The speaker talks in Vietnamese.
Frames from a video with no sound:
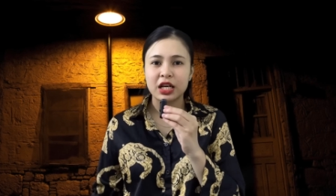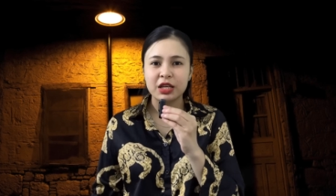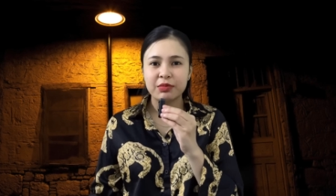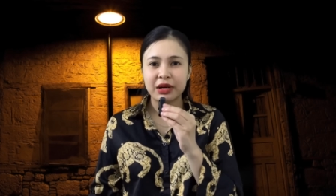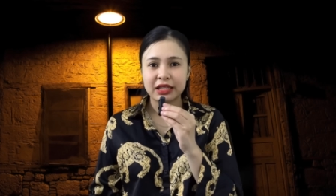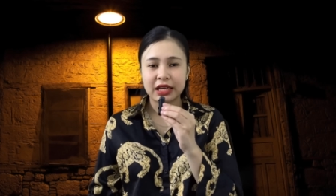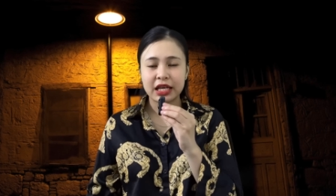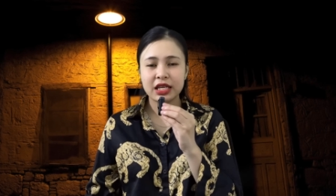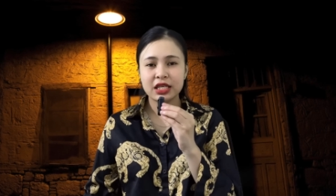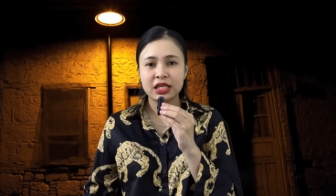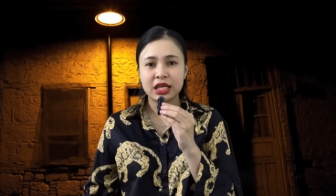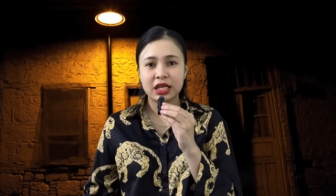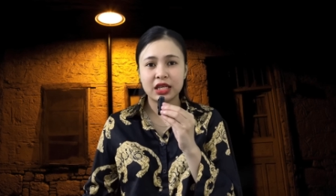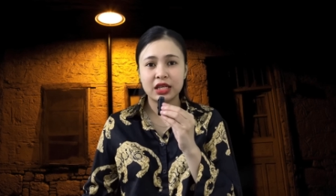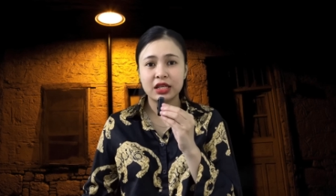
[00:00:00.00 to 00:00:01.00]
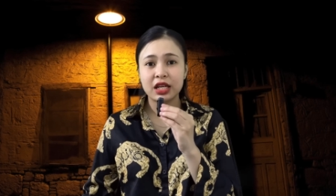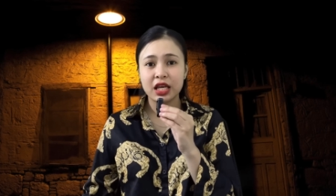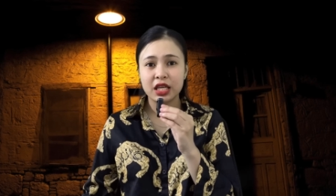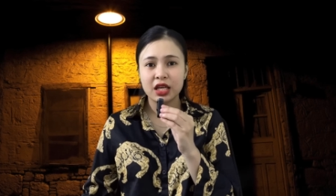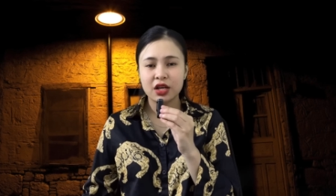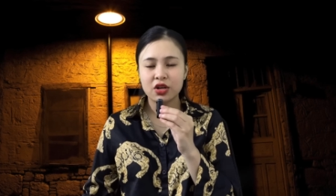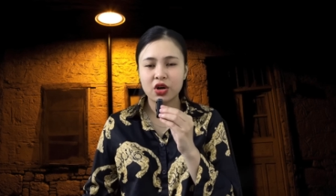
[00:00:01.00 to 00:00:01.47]
Khi mà thấy chị
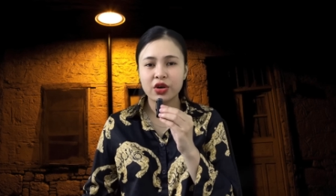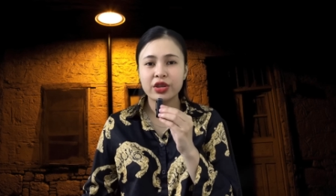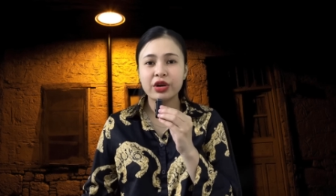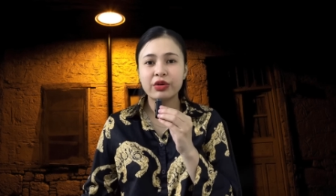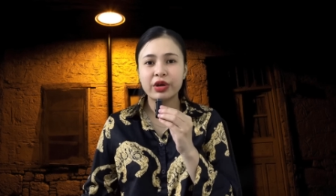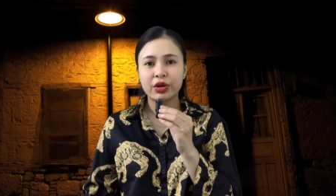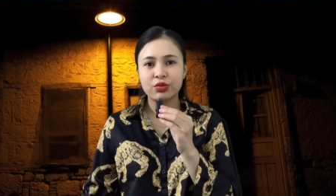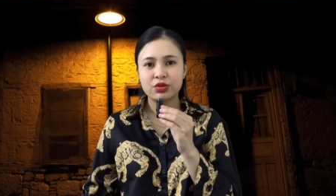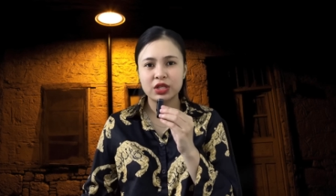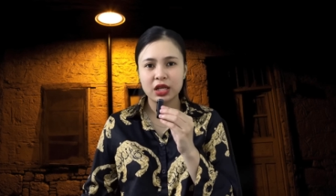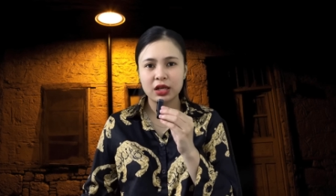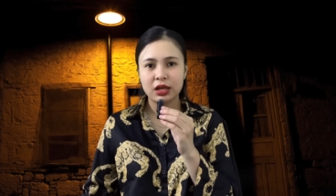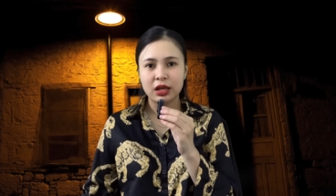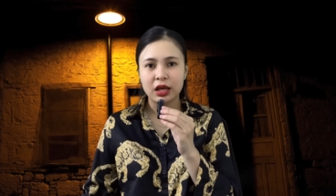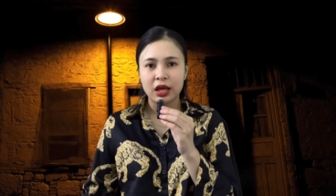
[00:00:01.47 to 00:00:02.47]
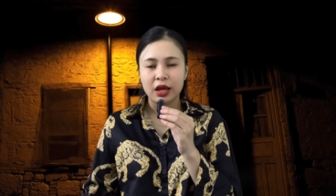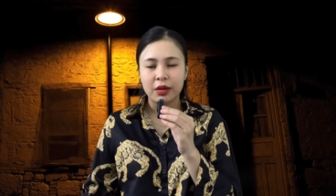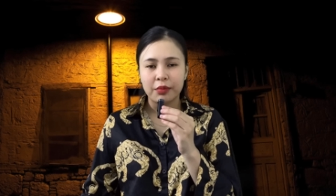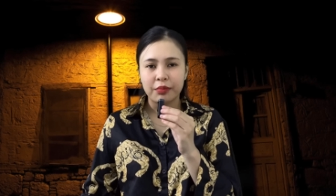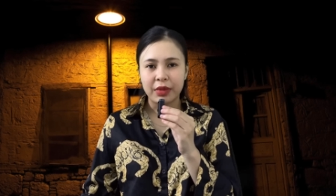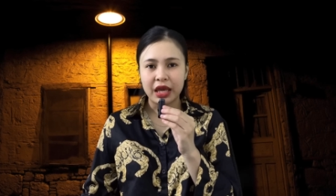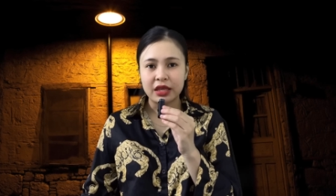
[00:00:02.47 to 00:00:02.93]
Ni á, có dấu hiệu sinh,
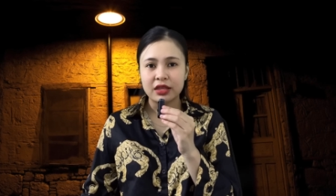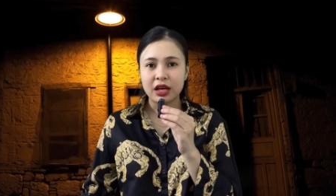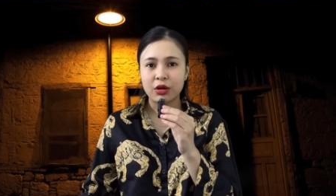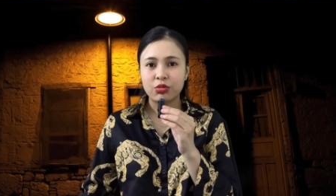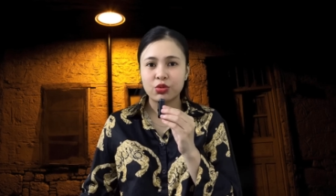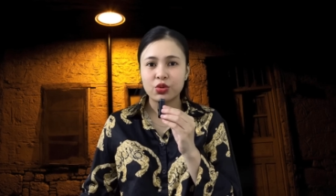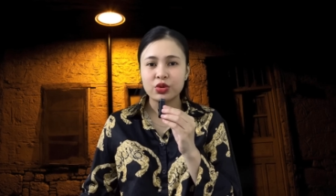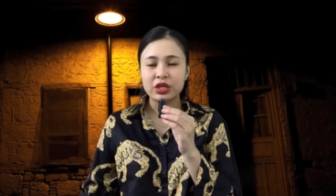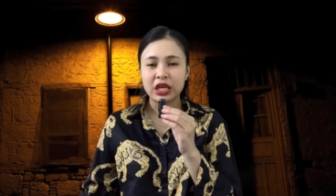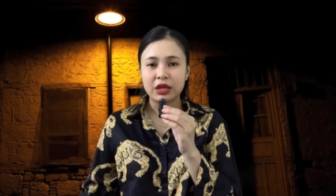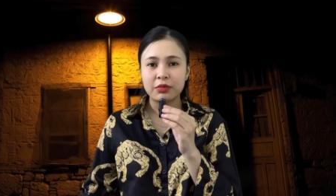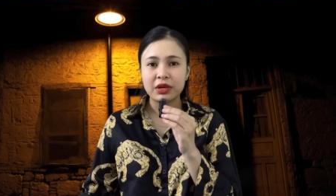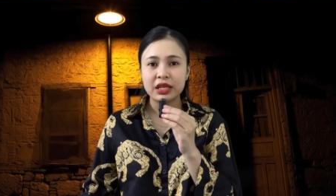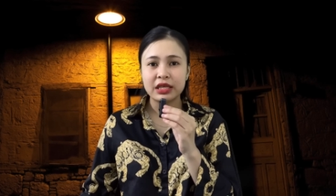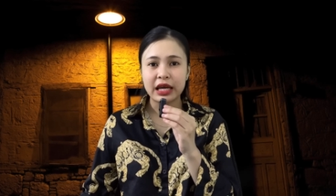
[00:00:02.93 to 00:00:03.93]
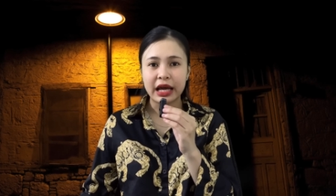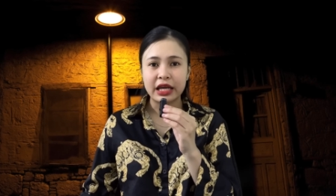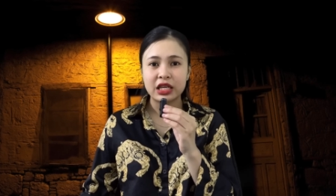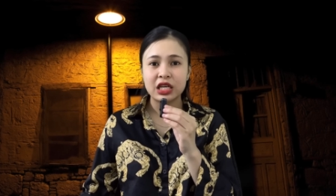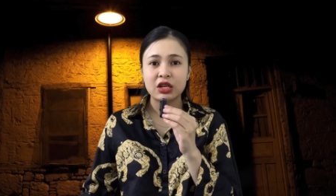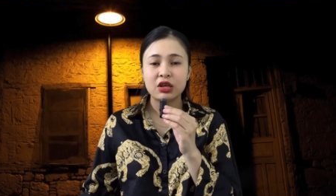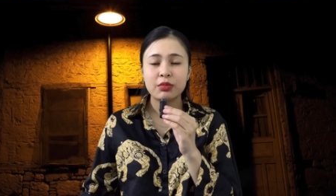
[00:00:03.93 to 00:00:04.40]
mẹ chồng của chị mới
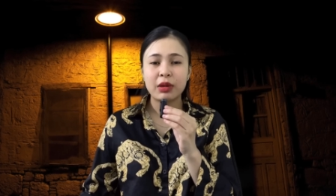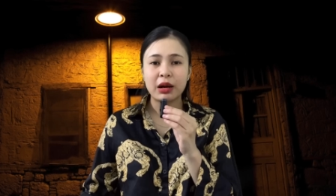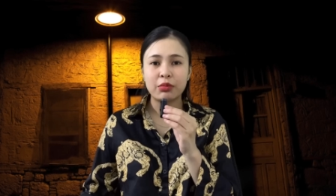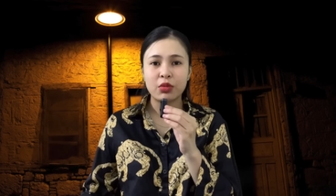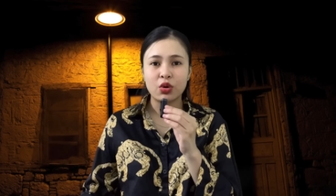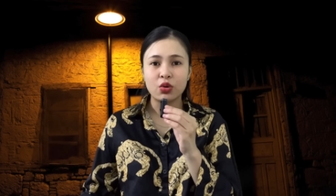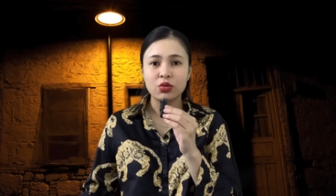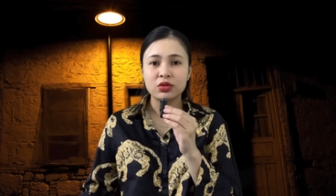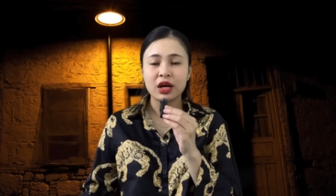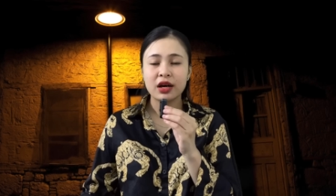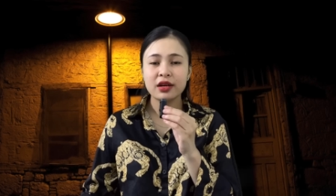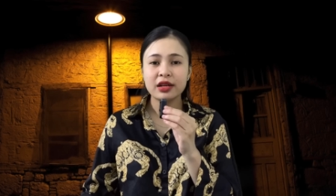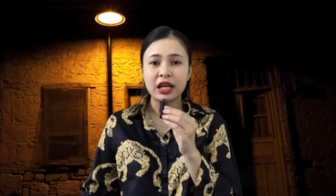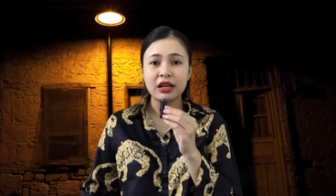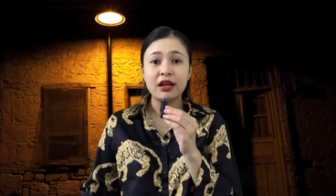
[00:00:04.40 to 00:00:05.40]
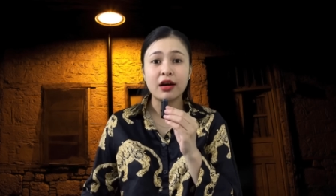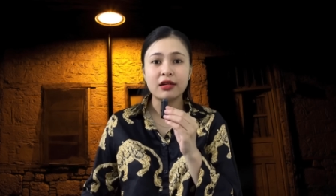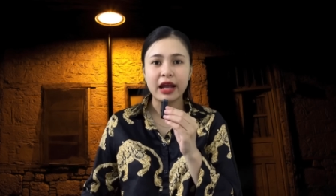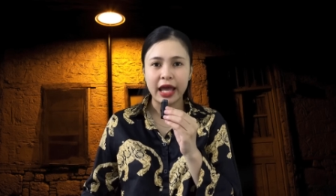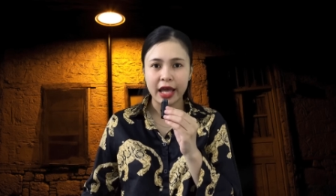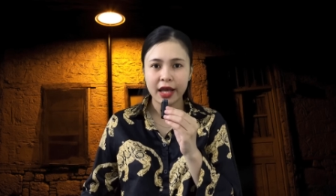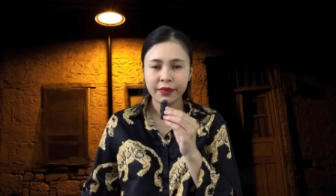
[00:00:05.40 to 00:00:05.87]
chạy kia cái bà mụ tới để
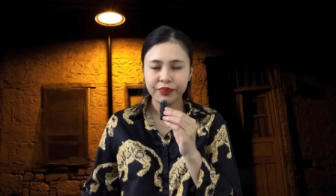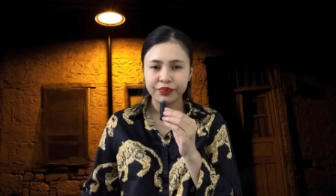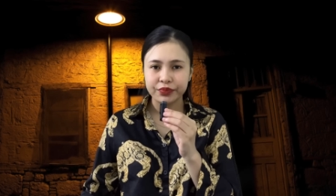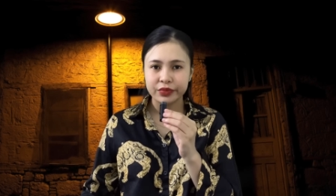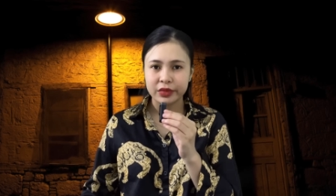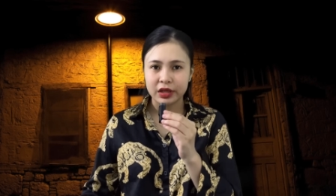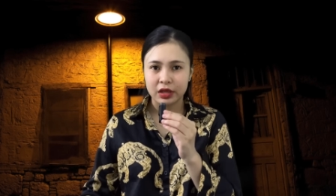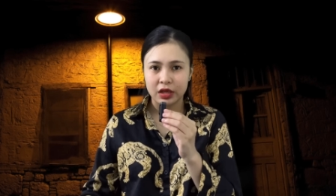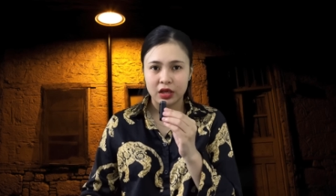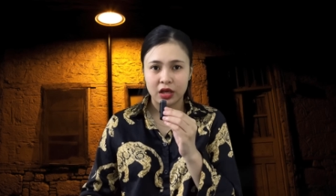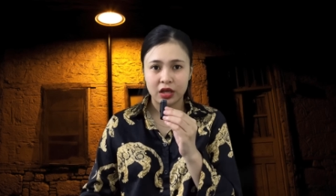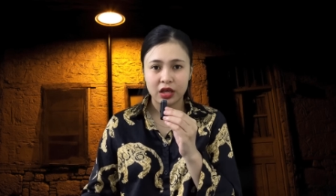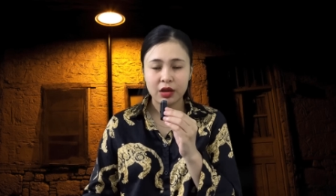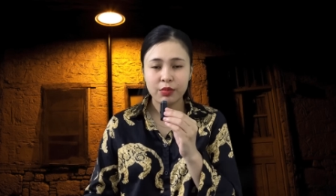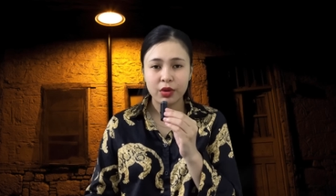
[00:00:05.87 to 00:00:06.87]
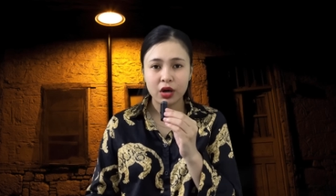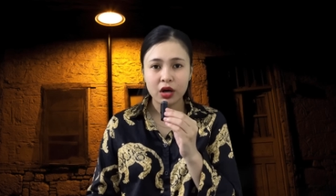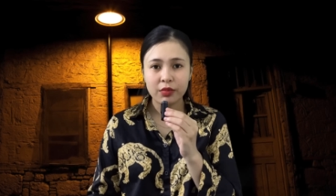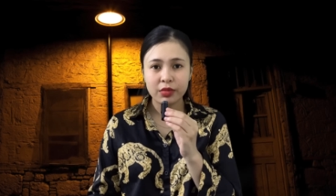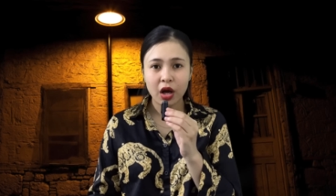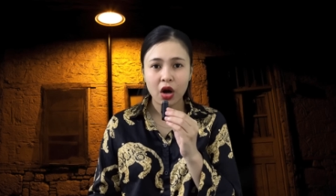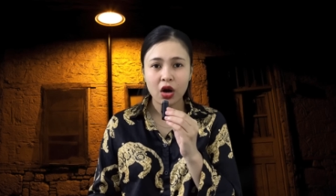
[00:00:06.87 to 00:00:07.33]
đỡ đẻ. Thì cái
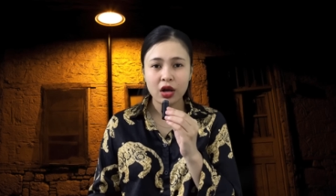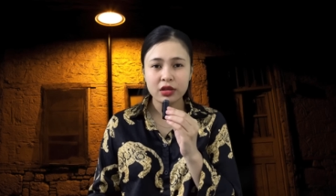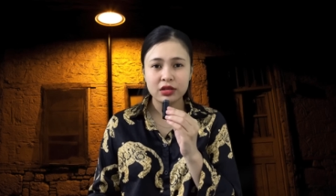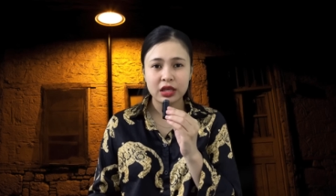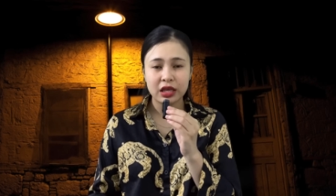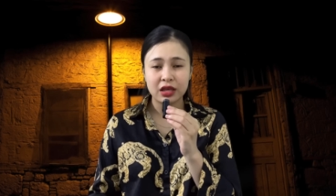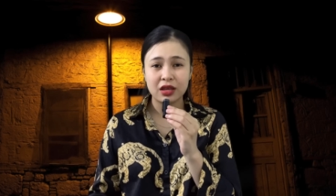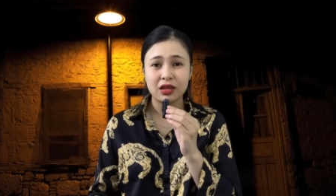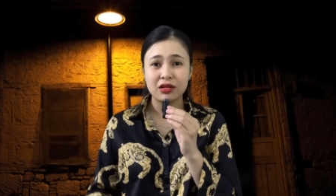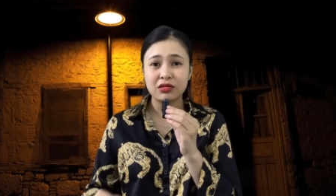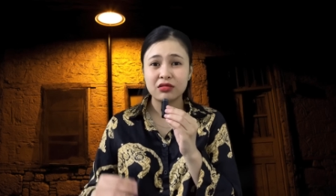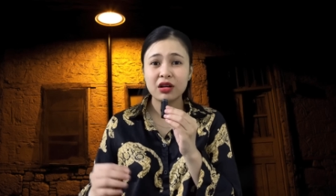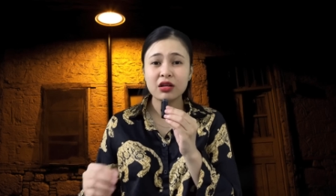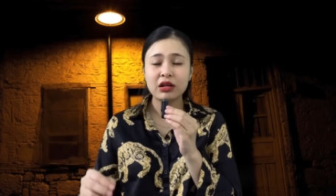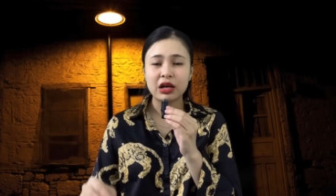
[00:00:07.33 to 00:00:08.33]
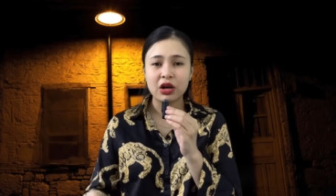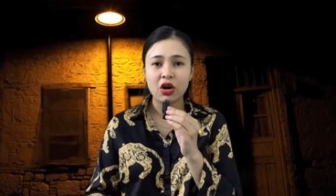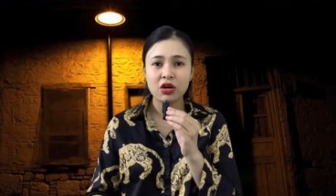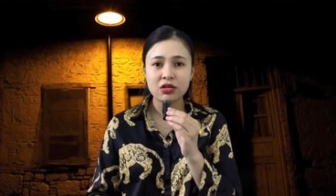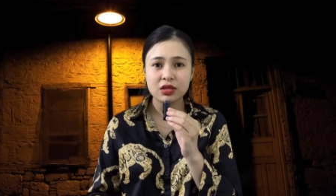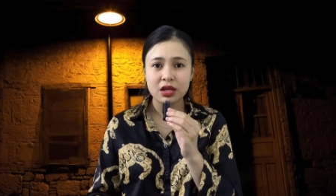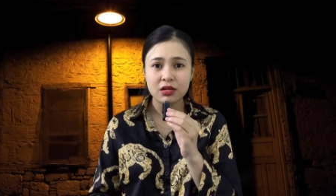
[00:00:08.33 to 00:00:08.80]
bữa hôm đó chị rất là
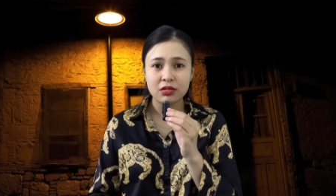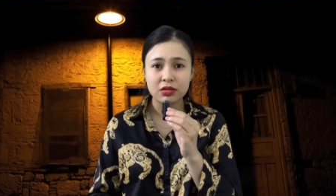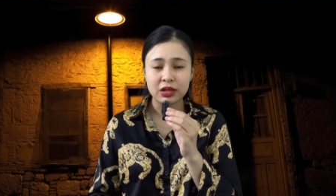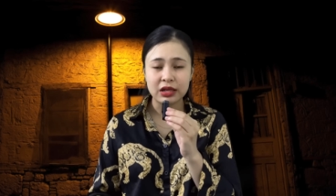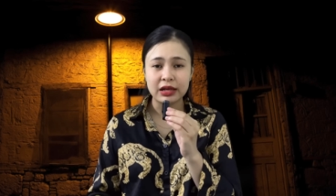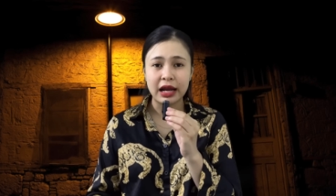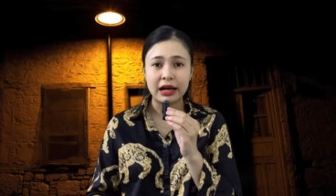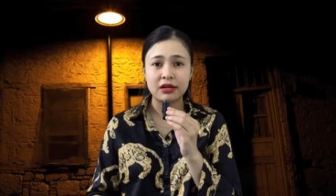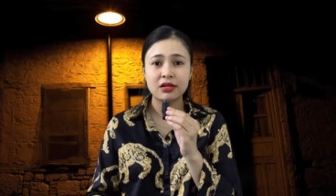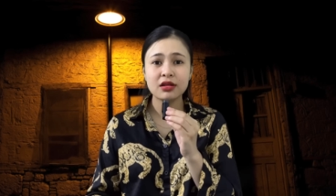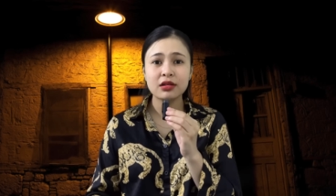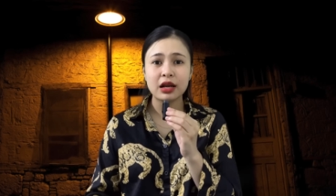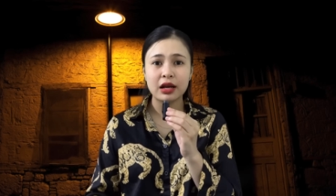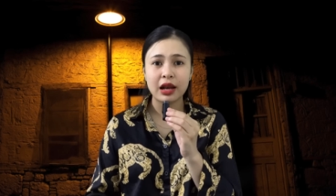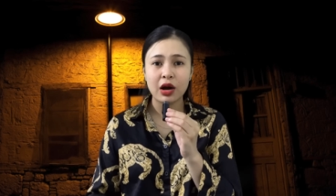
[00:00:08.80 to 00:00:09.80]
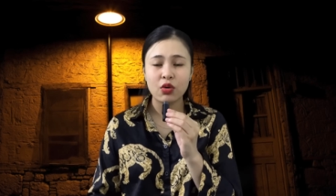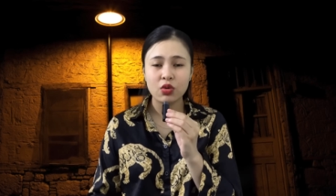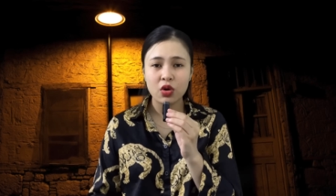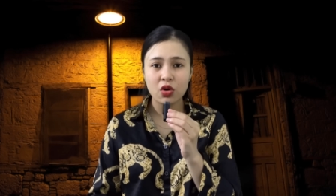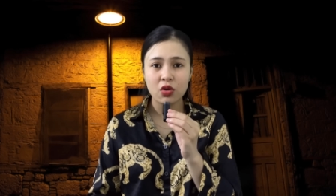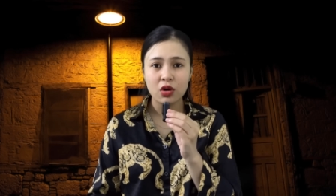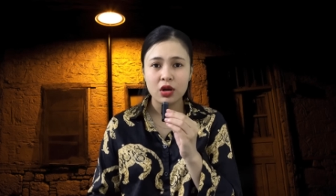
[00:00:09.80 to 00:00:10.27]
khó sinh, chị rặn rất là
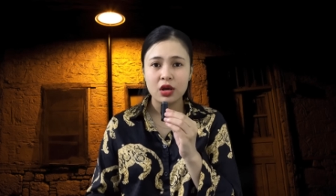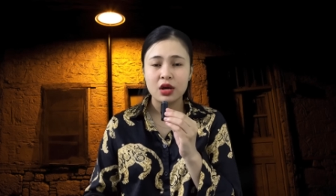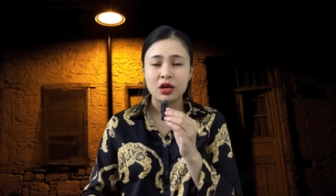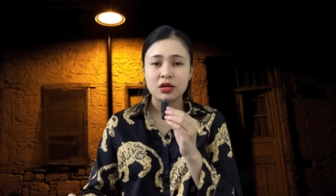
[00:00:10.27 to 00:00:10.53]
lâu luôn.